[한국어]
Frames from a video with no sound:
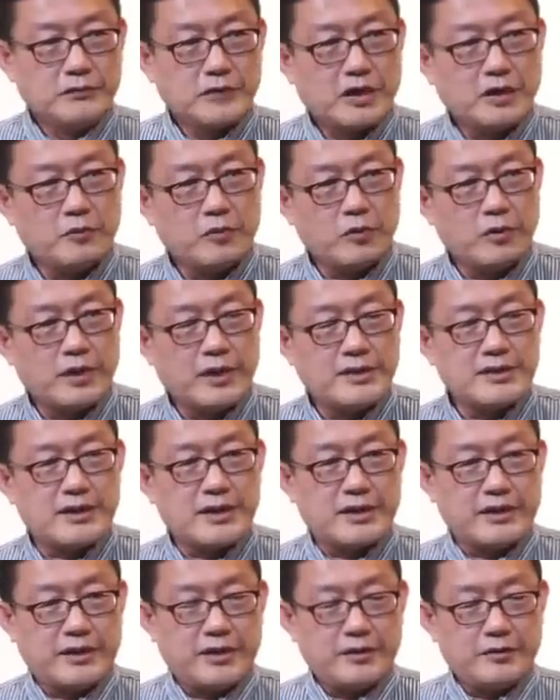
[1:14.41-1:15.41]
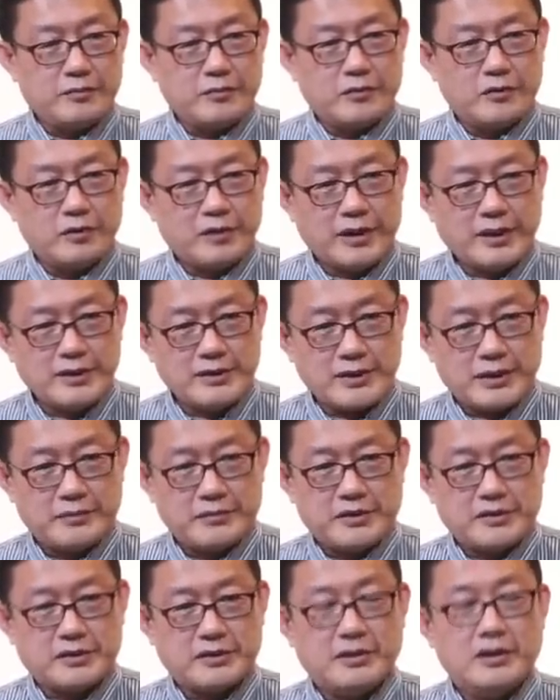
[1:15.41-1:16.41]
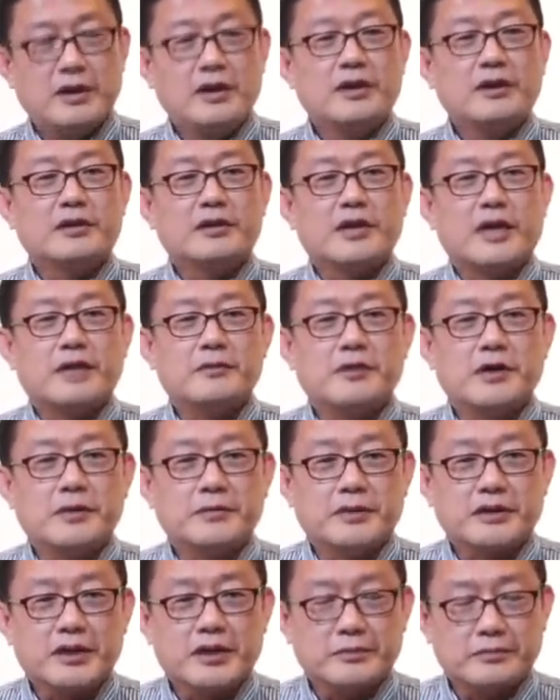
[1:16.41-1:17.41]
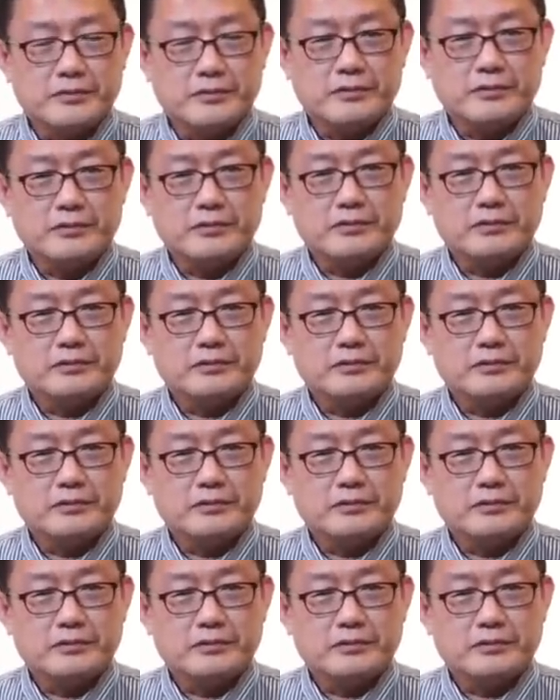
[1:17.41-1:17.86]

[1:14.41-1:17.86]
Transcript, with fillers: 그게 몰겐지 아니에요? 몰겐지 하면서 나무 아미타불.